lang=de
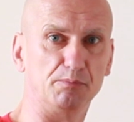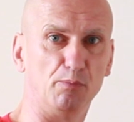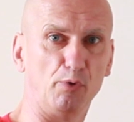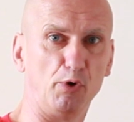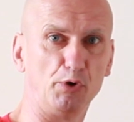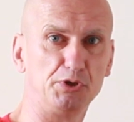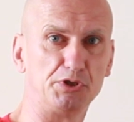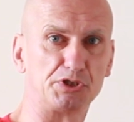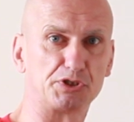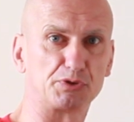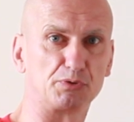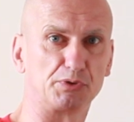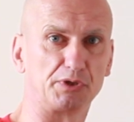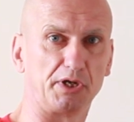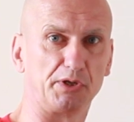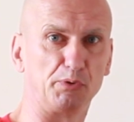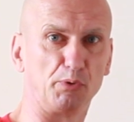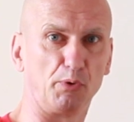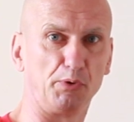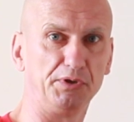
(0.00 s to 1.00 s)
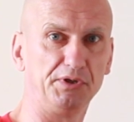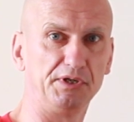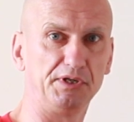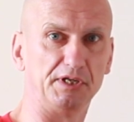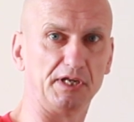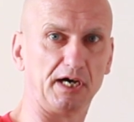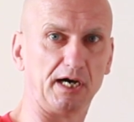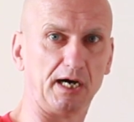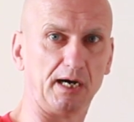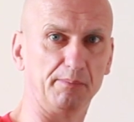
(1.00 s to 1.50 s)
Mönchs- oder
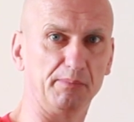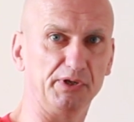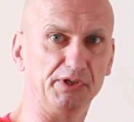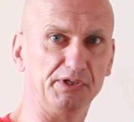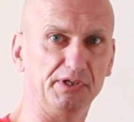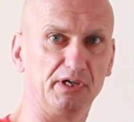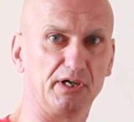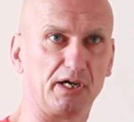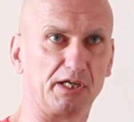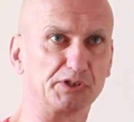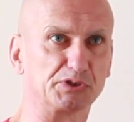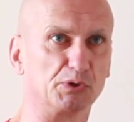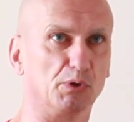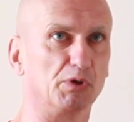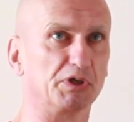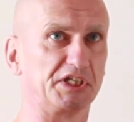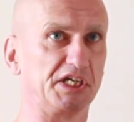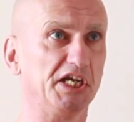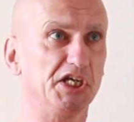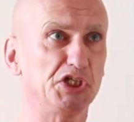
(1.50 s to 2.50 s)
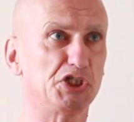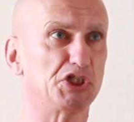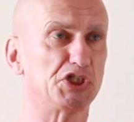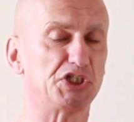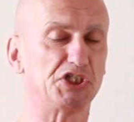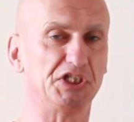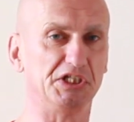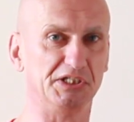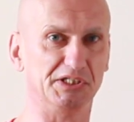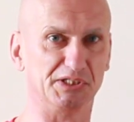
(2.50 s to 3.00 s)
Nonnenname, ne? also
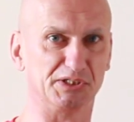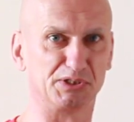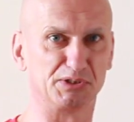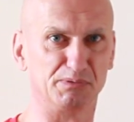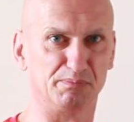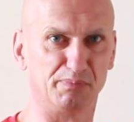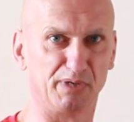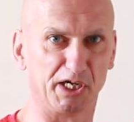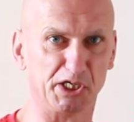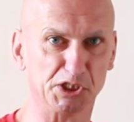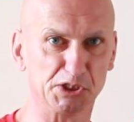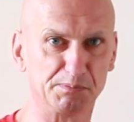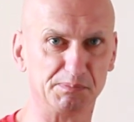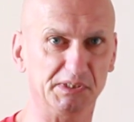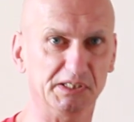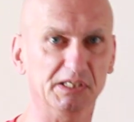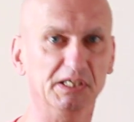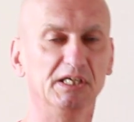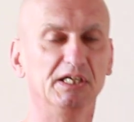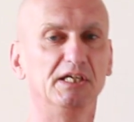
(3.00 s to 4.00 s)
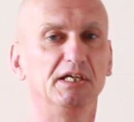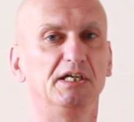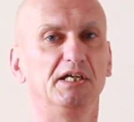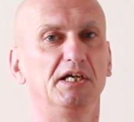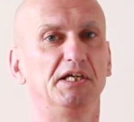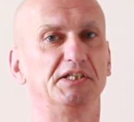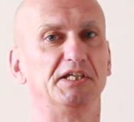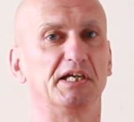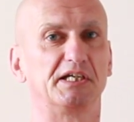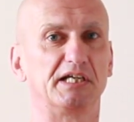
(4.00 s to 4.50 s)
Geshin zum Beispiel,
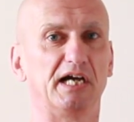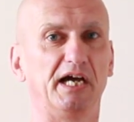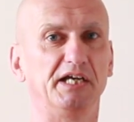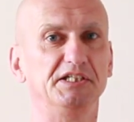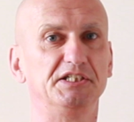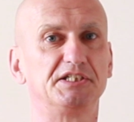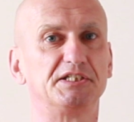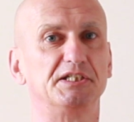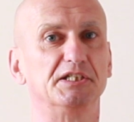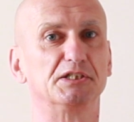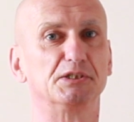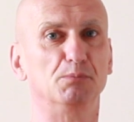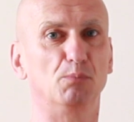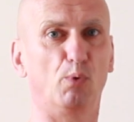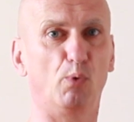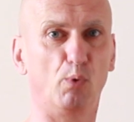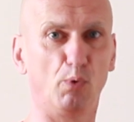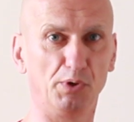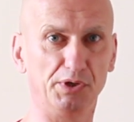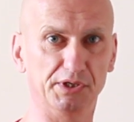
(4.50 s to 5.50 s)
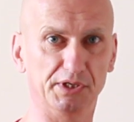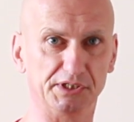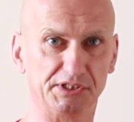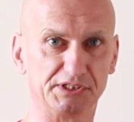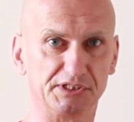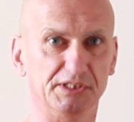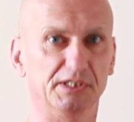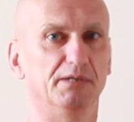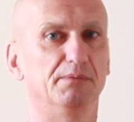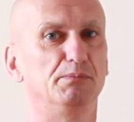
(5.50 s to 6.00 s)
der Geist des
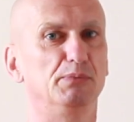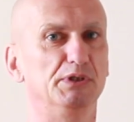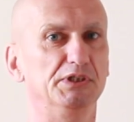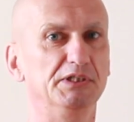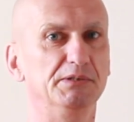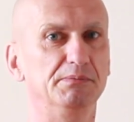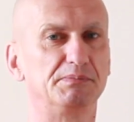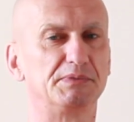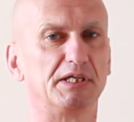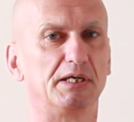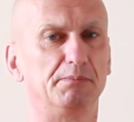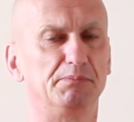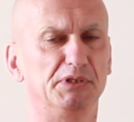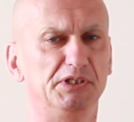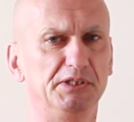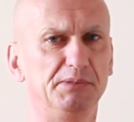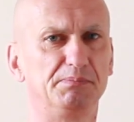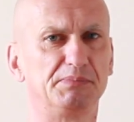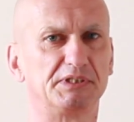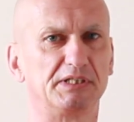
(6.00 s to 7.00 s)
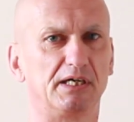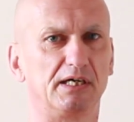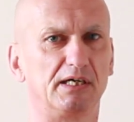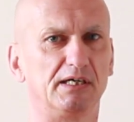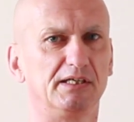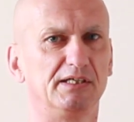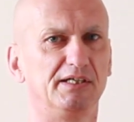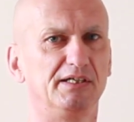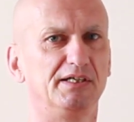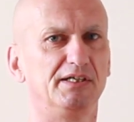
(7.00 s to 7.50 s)
Mondes, ne? beliebter,
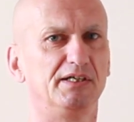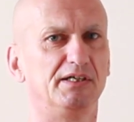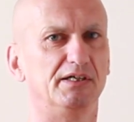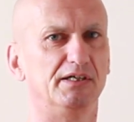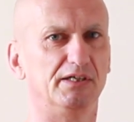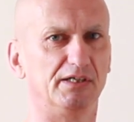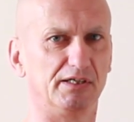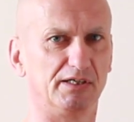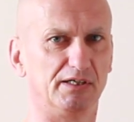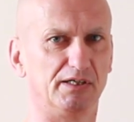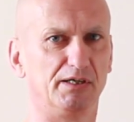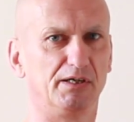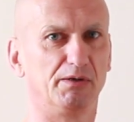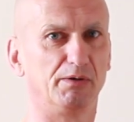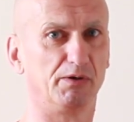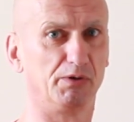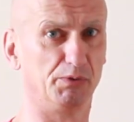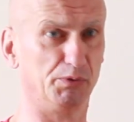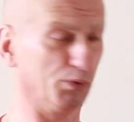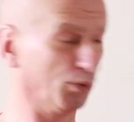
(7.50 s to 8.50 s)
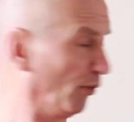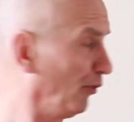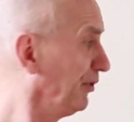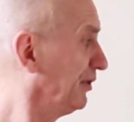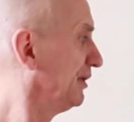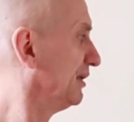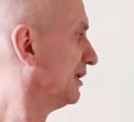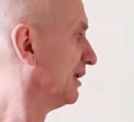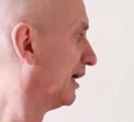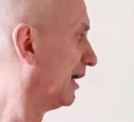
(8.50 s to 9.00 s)
beliebter äh,
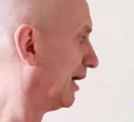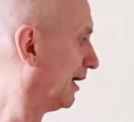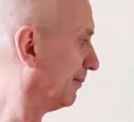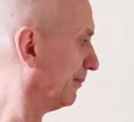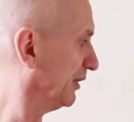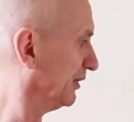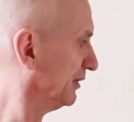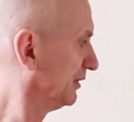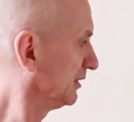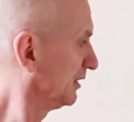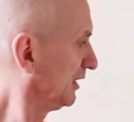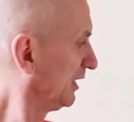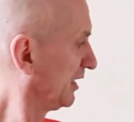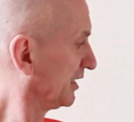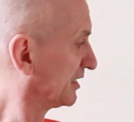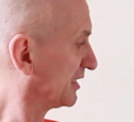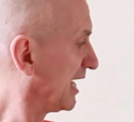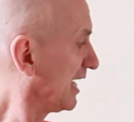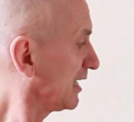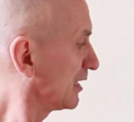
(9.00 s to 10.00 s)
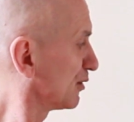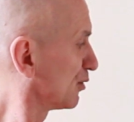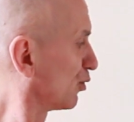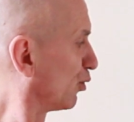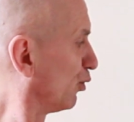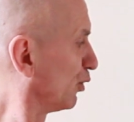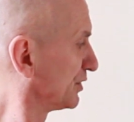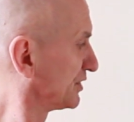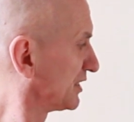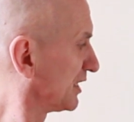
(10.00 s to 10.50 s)
Nonnenname. Ne?
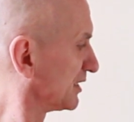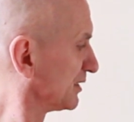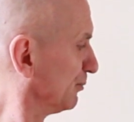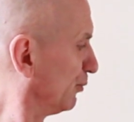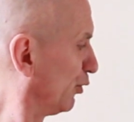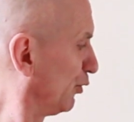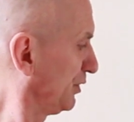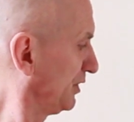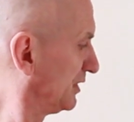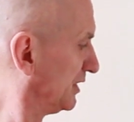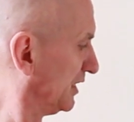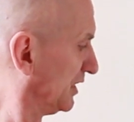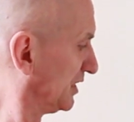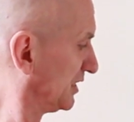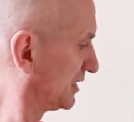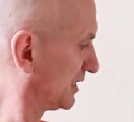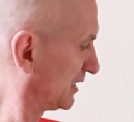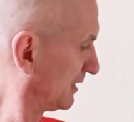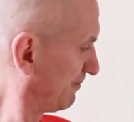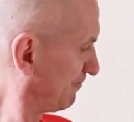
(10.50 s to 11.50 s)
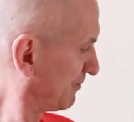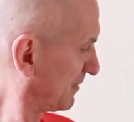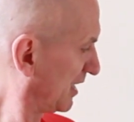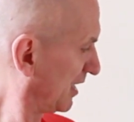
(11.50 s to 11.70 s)
Gekko ist das Mondlicht.